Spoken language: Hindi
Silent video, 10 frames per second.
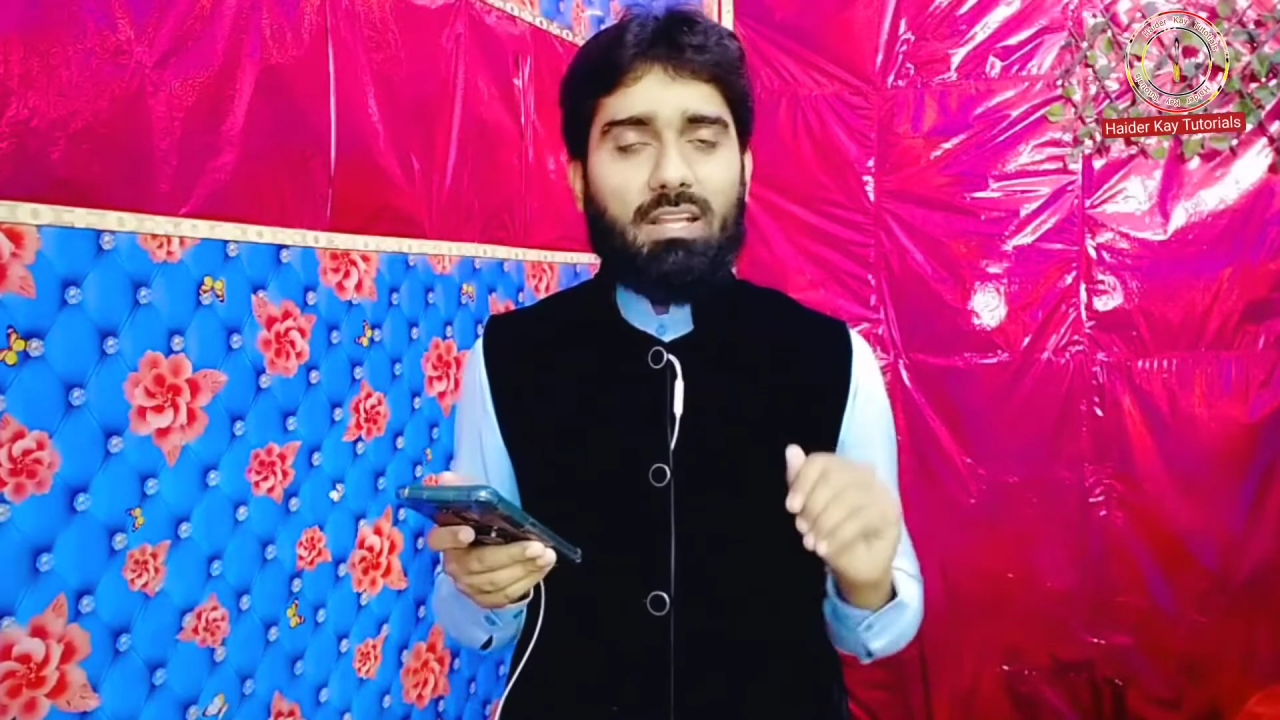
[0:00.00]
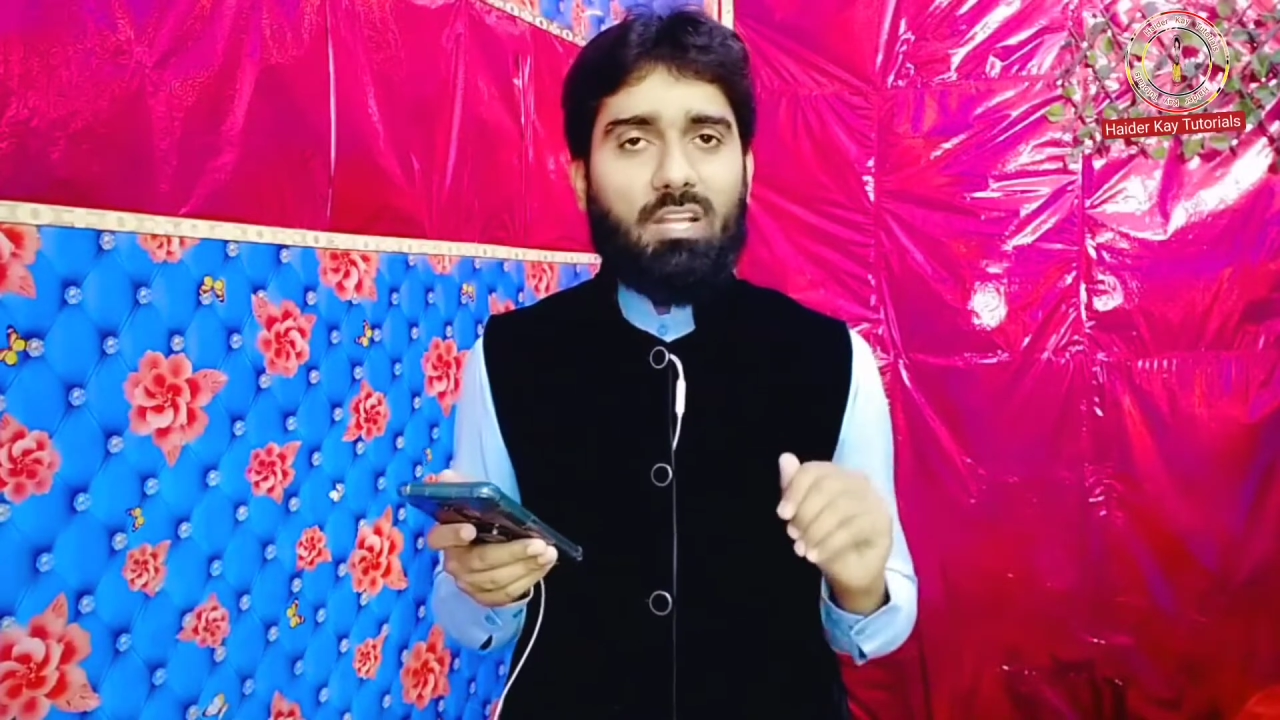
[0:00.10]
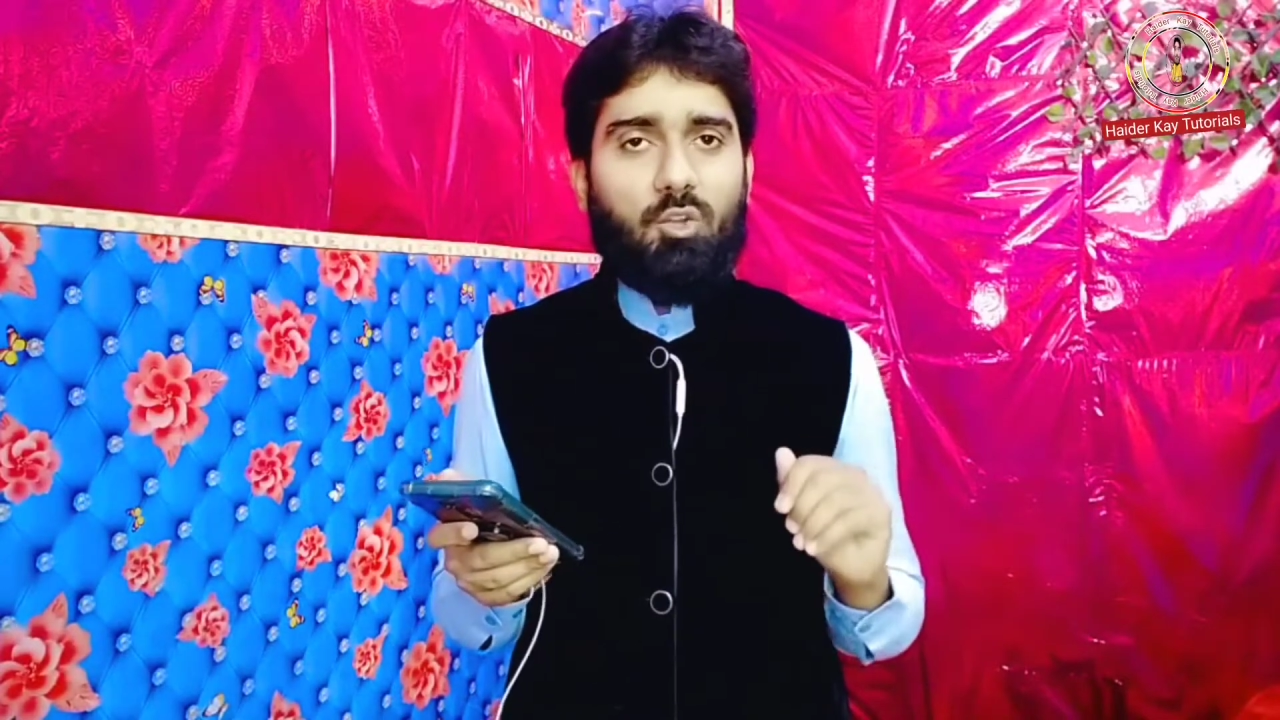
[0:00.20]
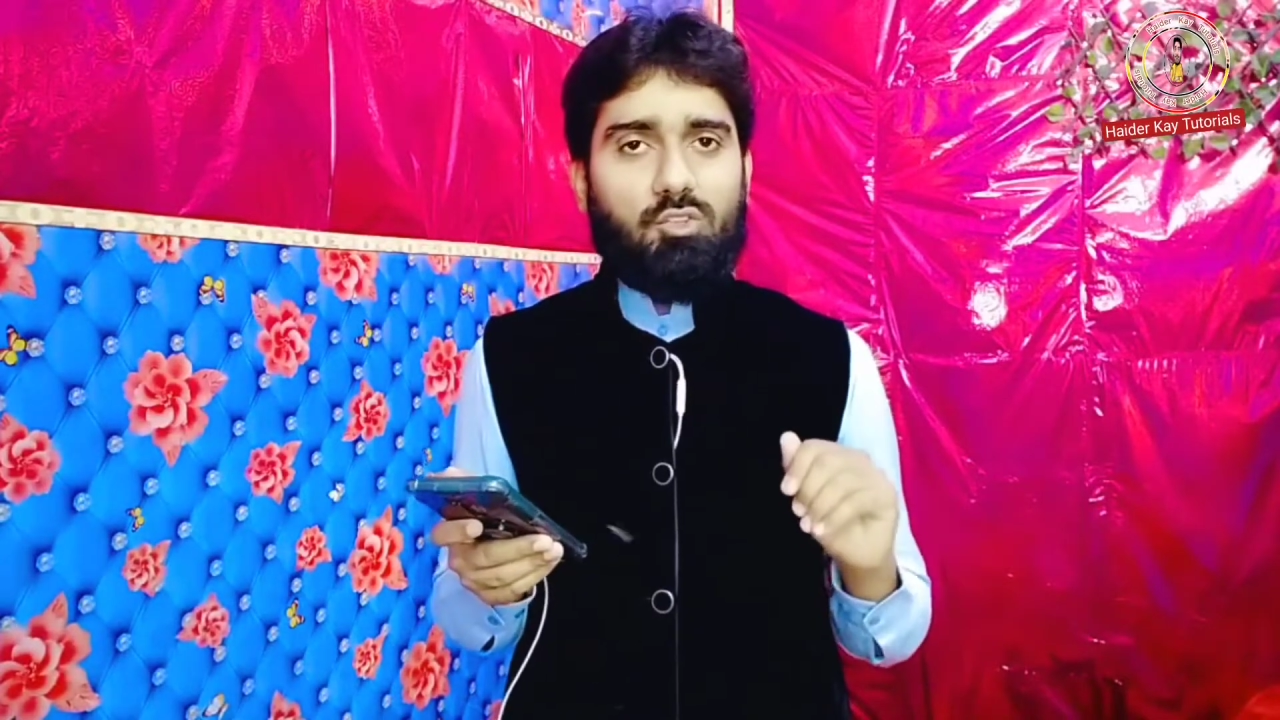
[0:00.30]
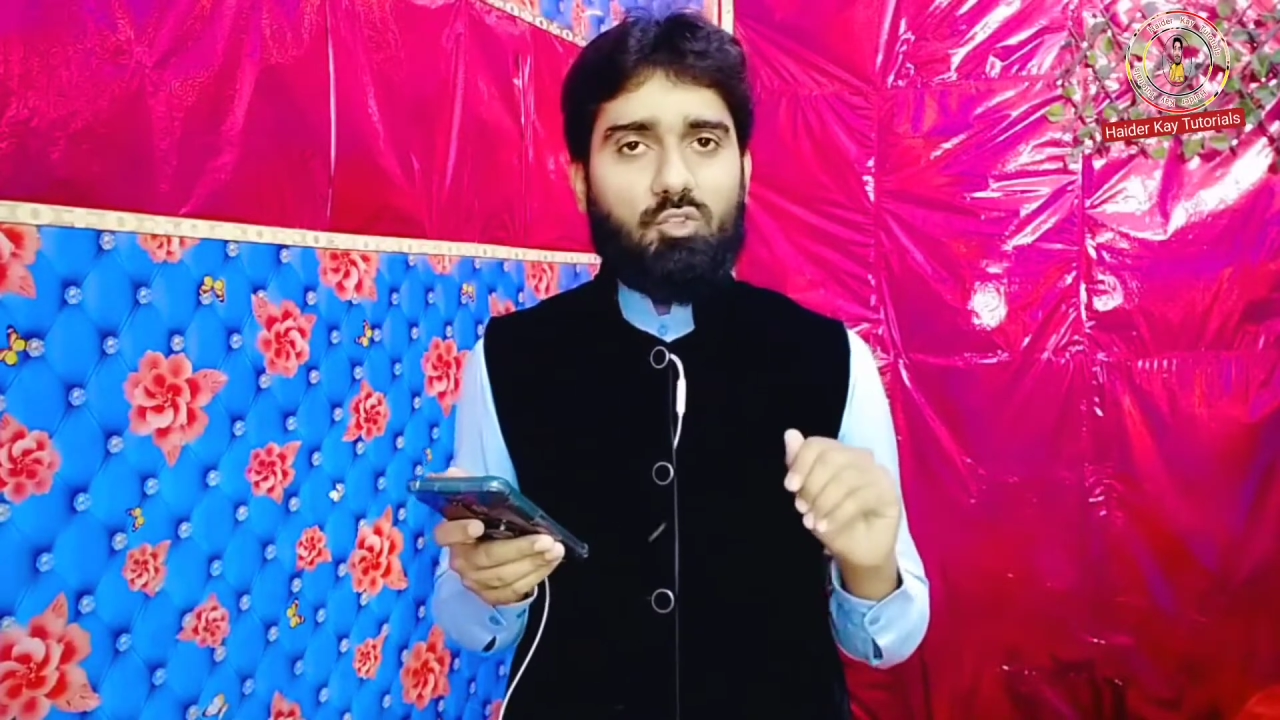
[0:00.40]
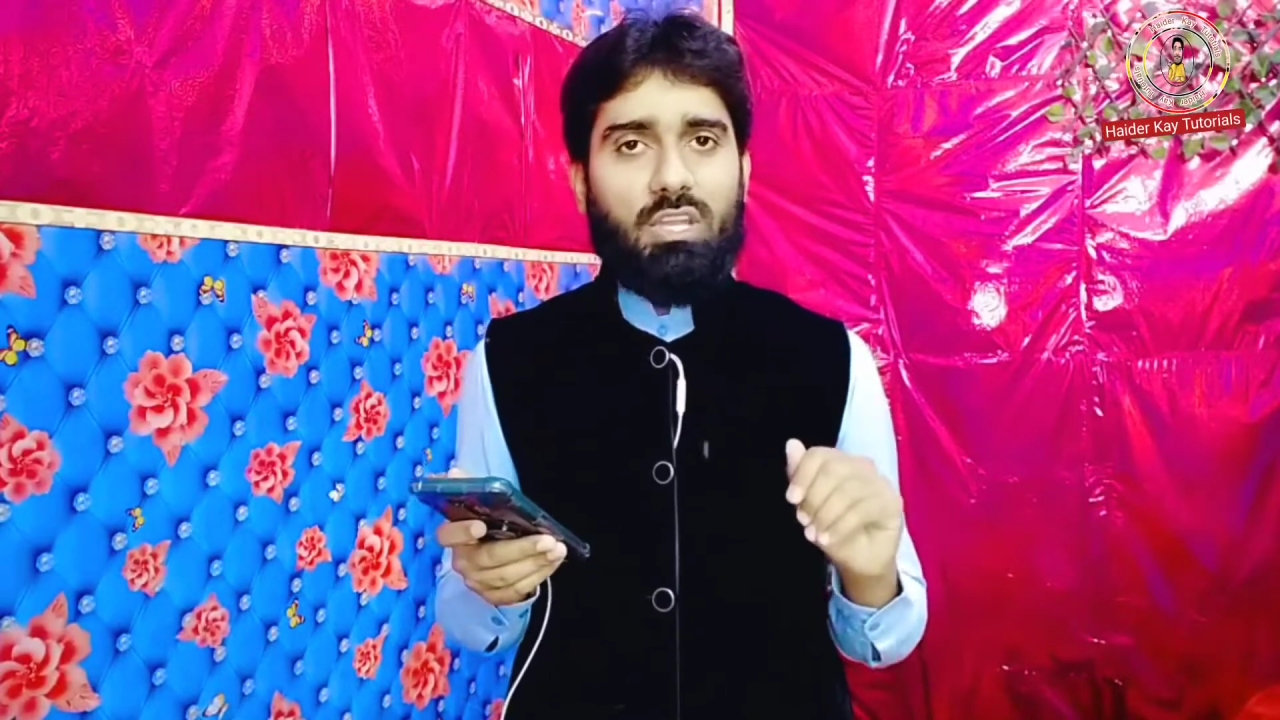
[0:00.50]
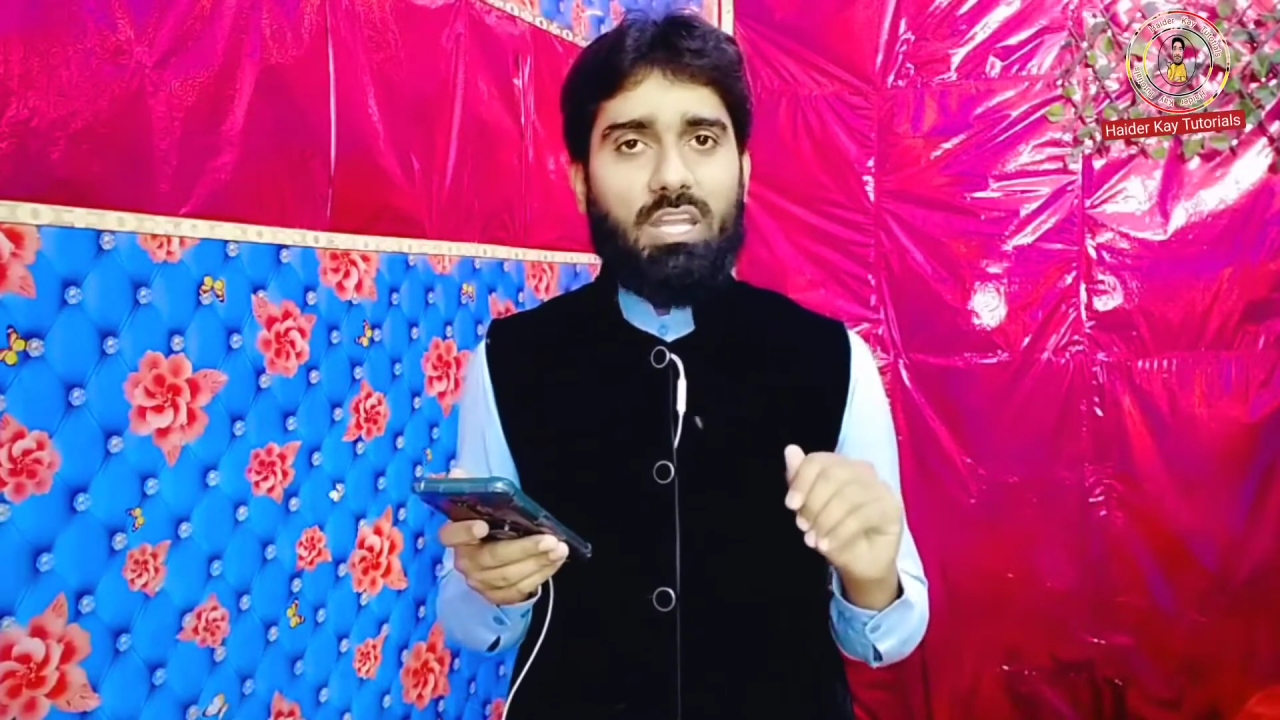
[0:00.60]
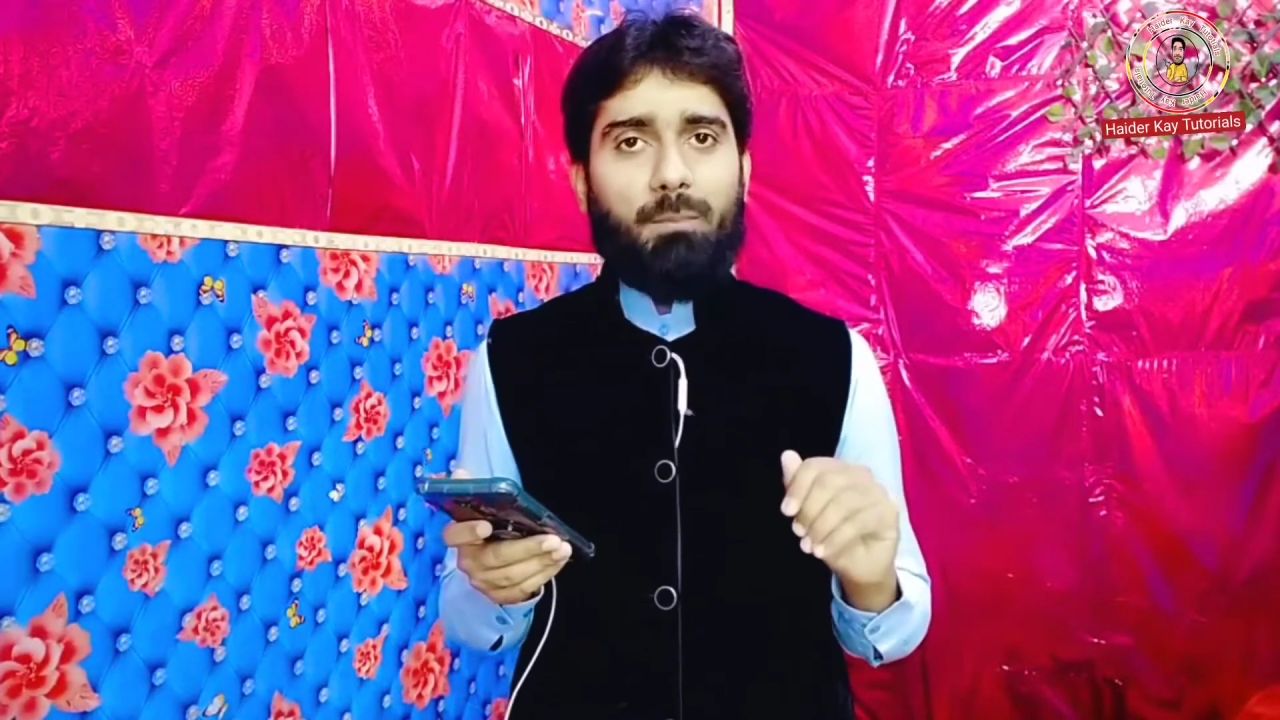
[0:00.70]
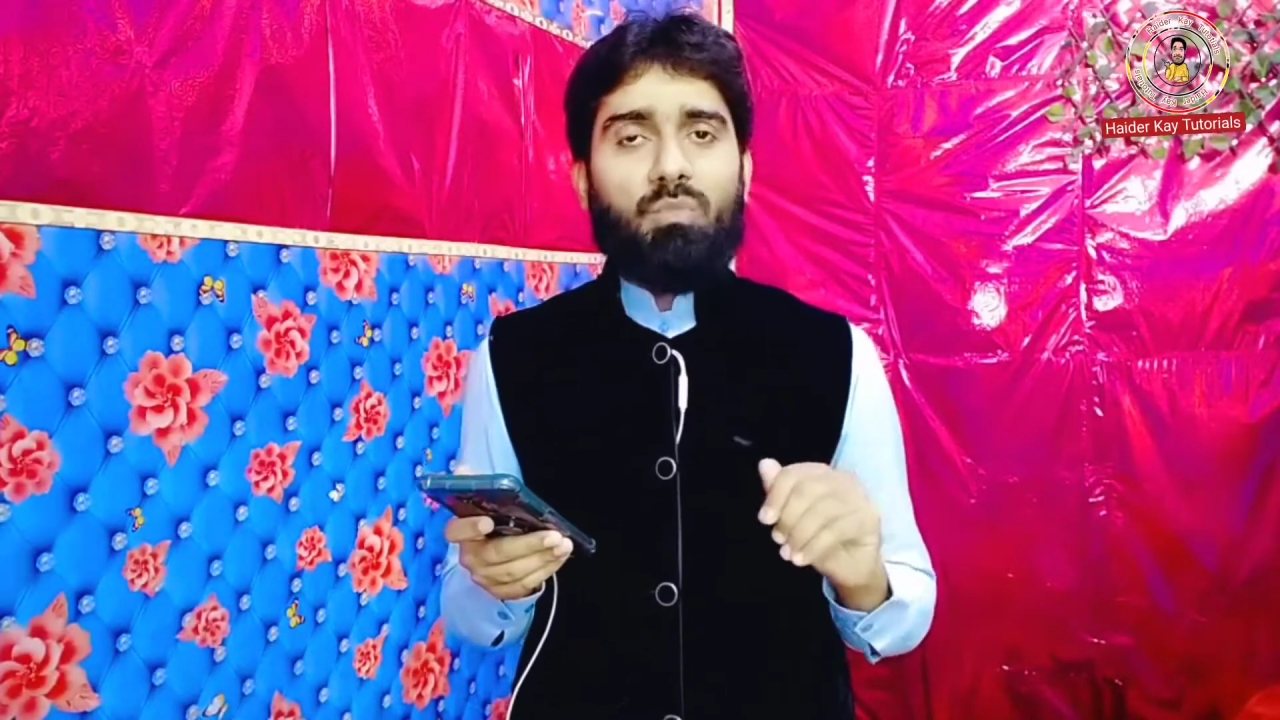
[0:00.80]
फ़ायदा दोस्तों ये